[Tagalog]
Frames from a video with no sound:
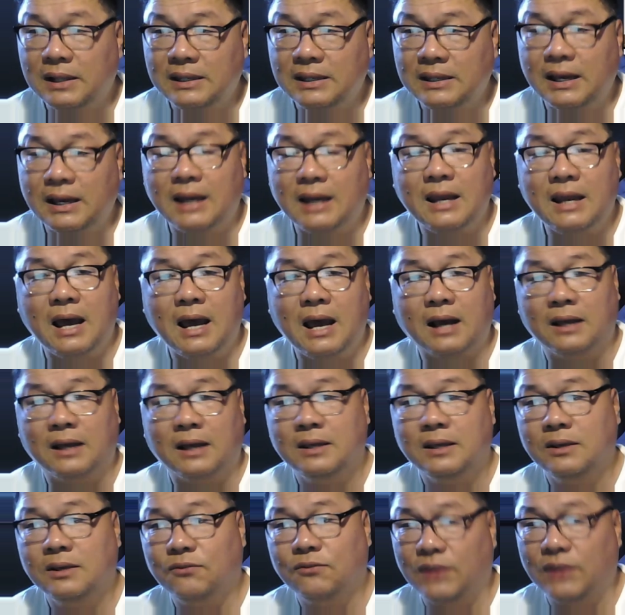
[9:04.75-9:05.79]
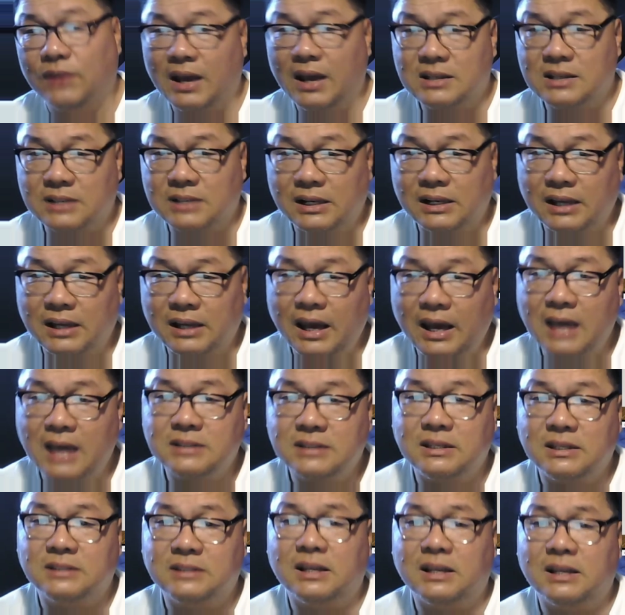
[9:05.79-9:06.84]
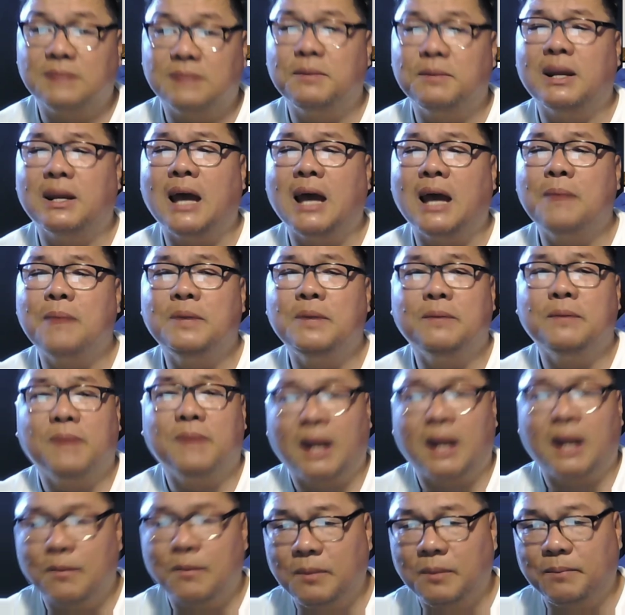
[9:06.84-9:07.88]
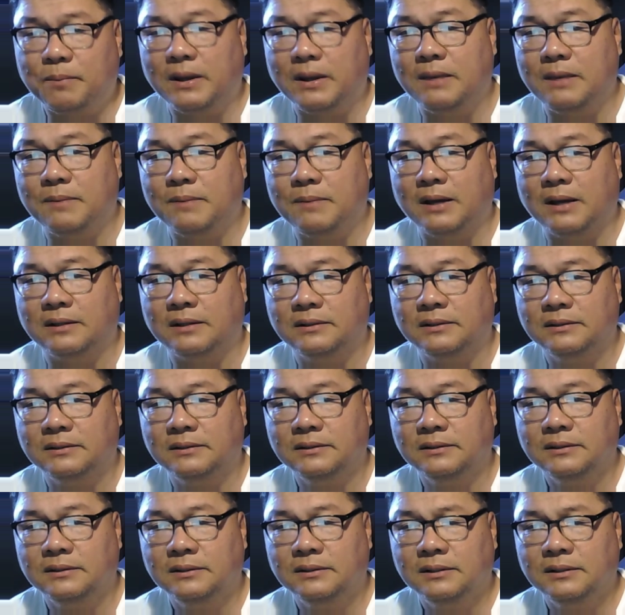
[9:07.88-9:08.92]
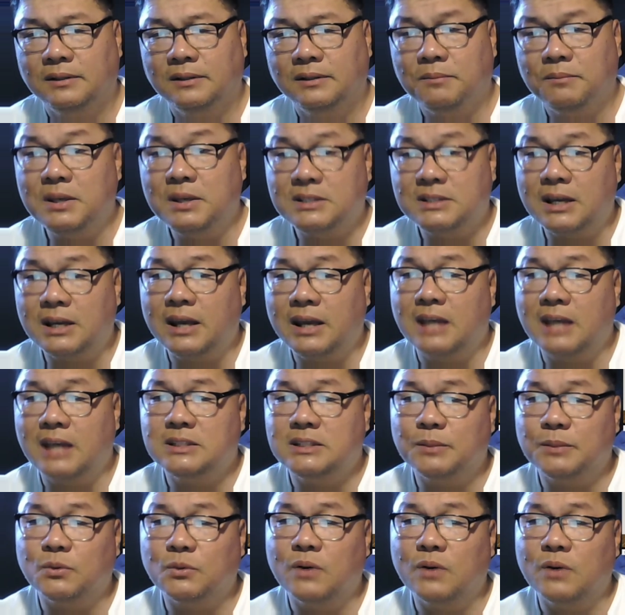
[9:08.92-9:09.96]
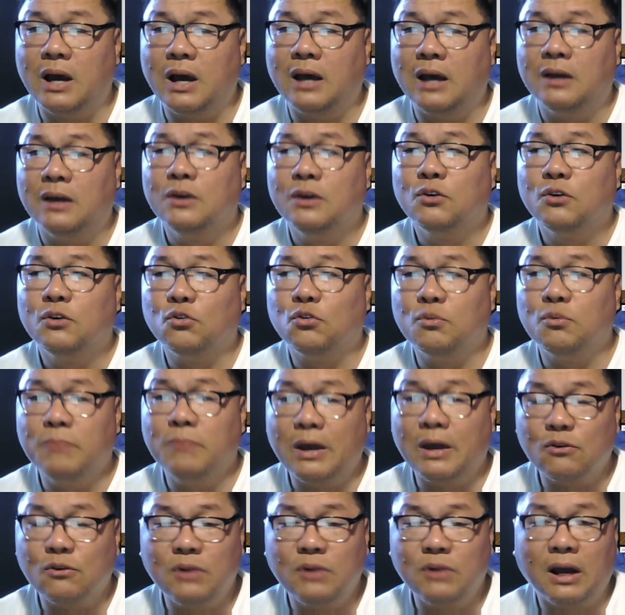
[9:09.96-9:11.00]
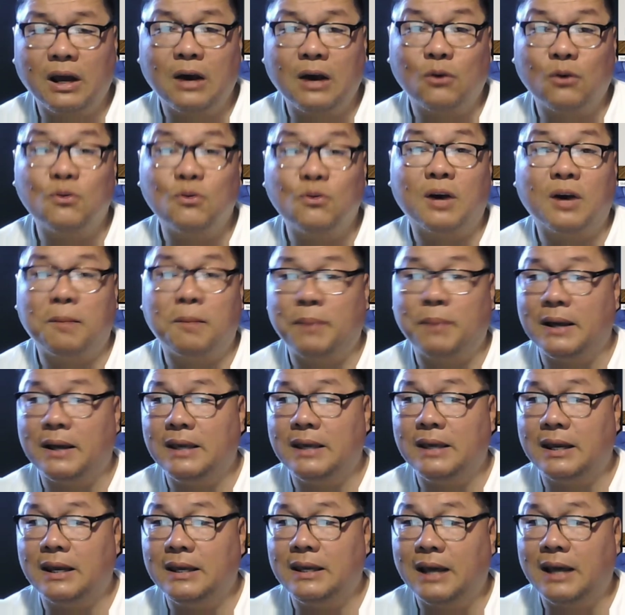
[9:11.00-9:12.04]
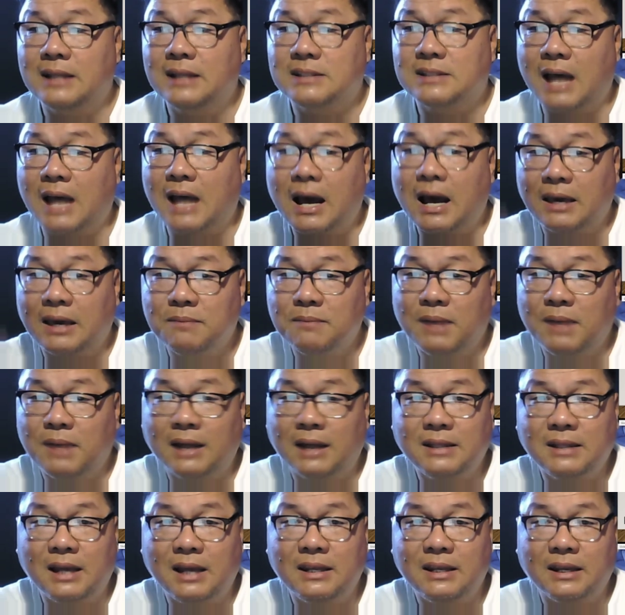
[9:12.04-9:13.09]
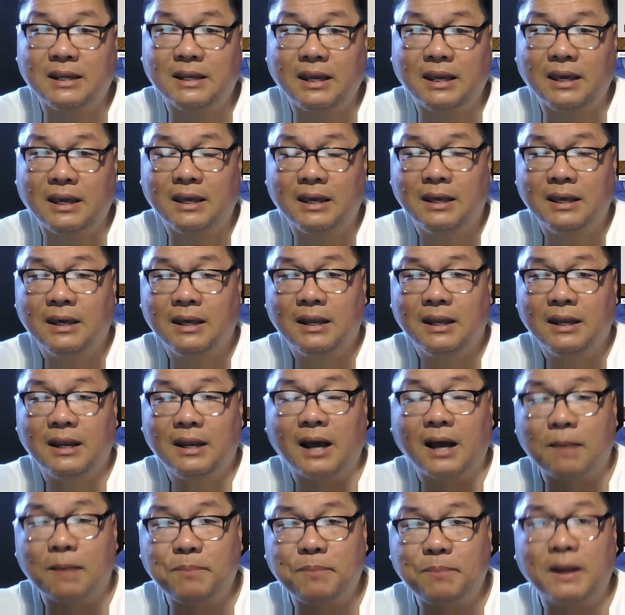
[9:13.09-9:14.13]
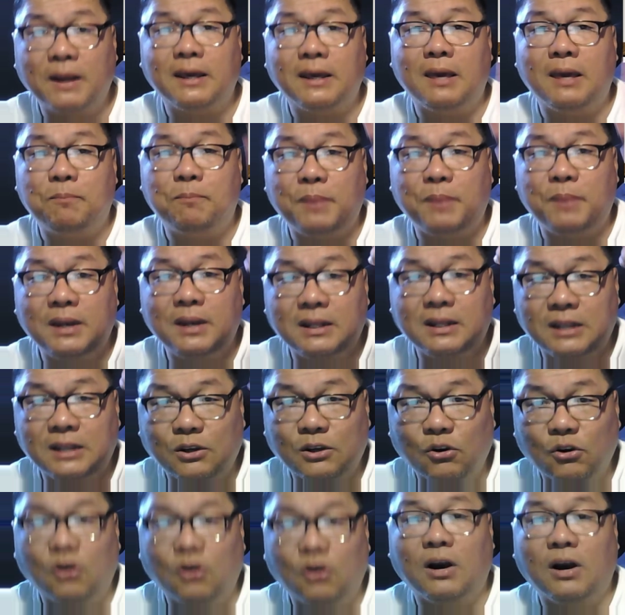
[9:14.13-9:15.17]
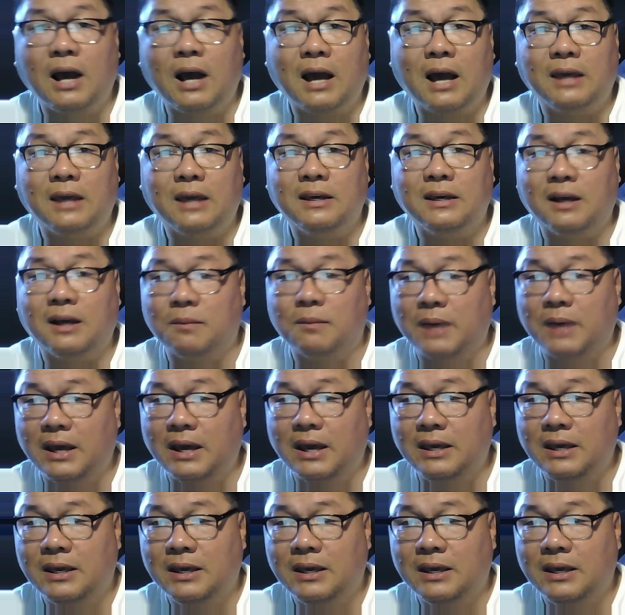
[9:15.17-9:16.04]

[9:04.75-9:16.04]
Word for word: anak, financial crisis at maraming marami pang iba. Minsan naisip ko nga, kung meron lang akong kapangyarihan sa aking mga daliri na kapag ipiniti ko ang aking kamay,